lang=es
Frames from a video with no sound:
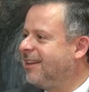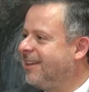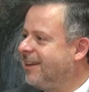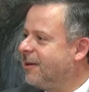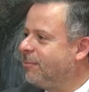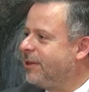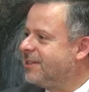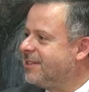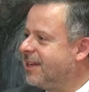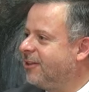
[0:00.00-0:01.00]
te deja
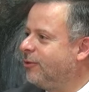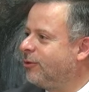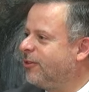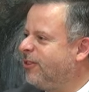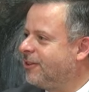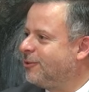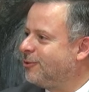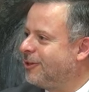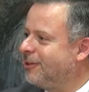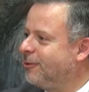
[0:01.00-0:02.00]
pensando,
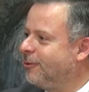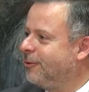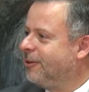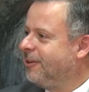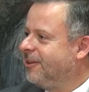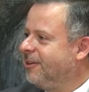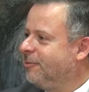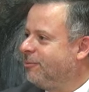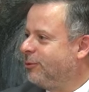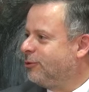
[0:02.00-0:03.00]
reflexionando
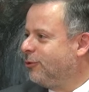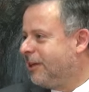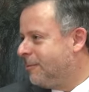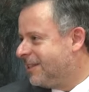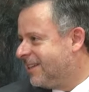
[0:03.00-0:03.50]
pues no nada